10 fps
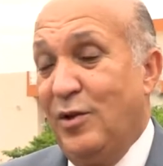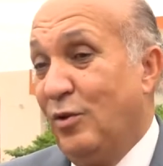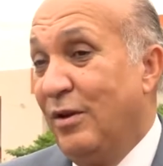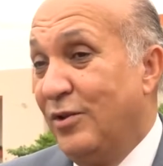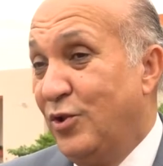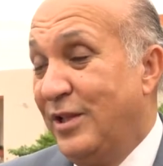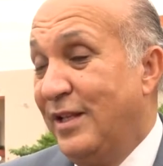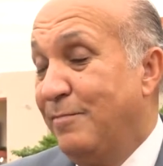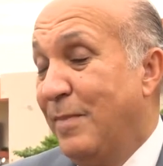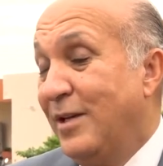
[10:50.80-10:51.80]
le temps, je
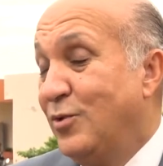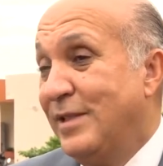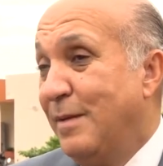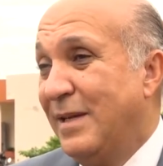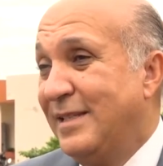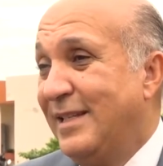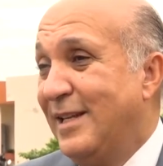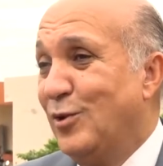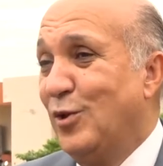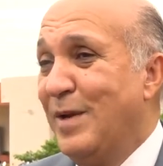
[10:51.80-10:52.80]
ne, pas, je sais pas si
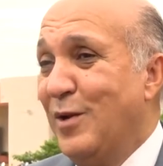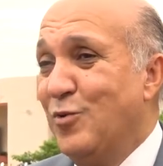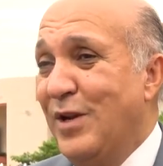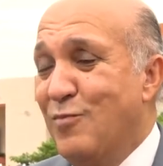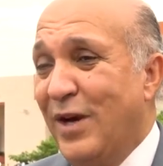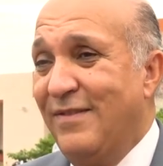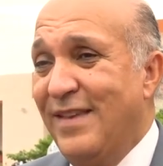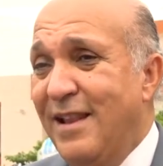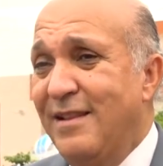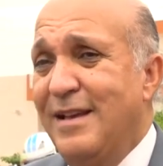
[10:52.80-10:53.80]
c'est les semaines ou les mois qui
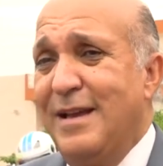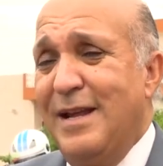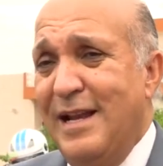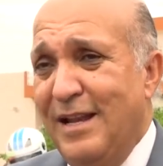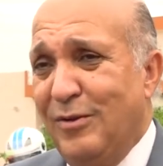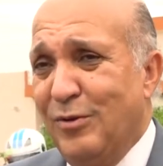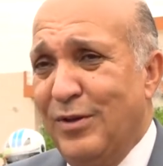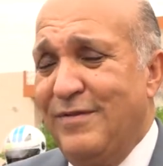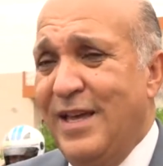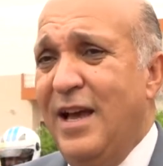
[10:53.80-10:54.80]
viennent, les temps
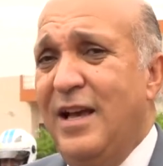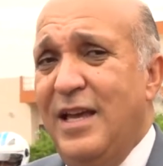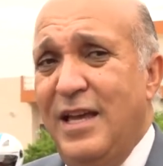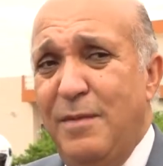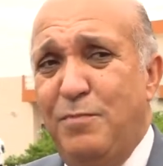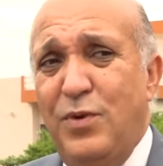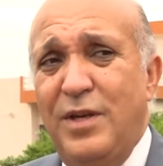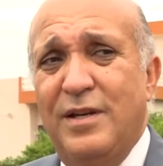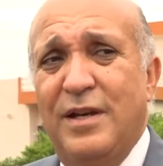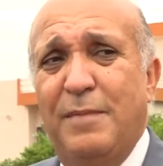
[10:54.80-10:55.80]
qui viennent, et
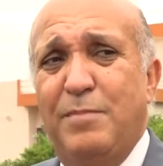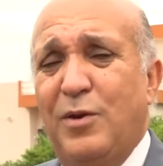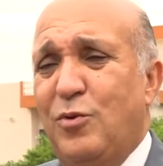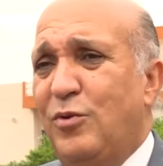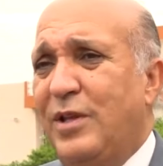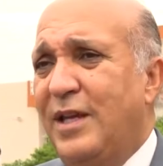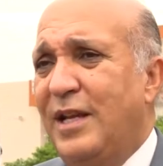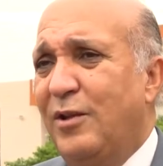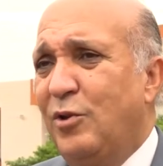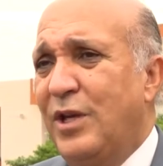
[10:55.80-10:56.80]
puis
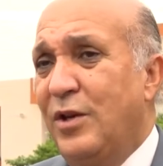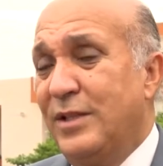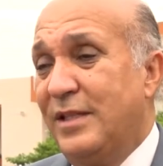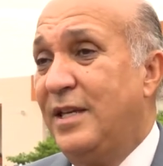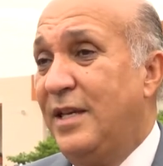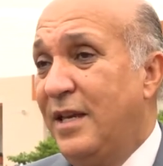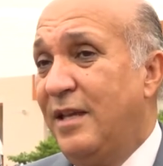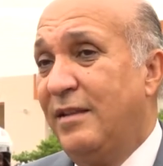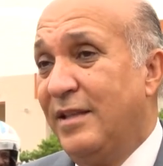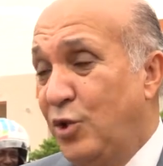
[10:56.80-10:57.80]
répercuter la doléance qui
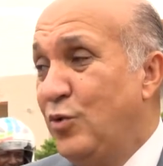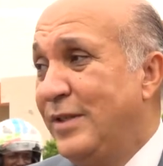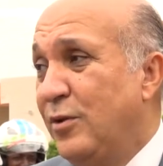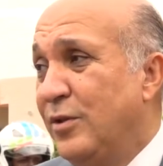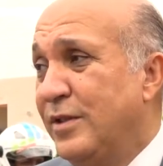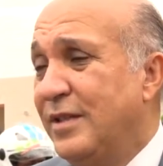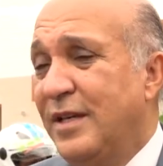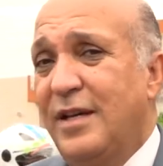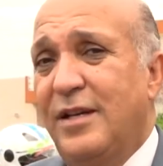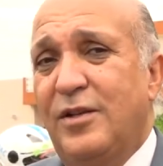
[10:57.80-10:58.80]
est judicieuse
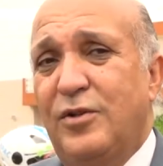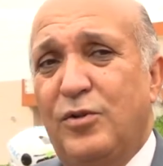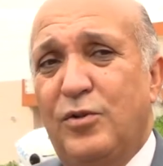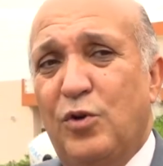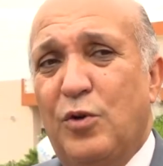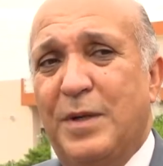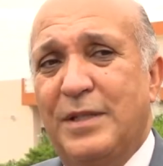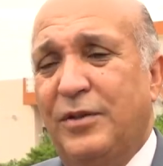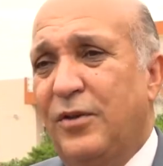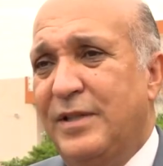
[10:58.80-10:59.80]
euh, du
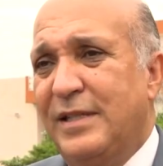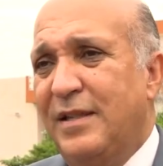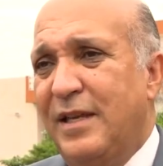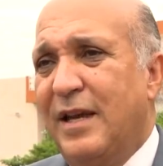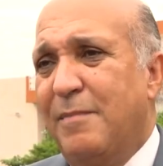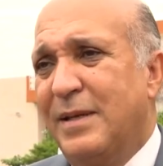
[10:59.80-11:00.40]
représentant des syndicats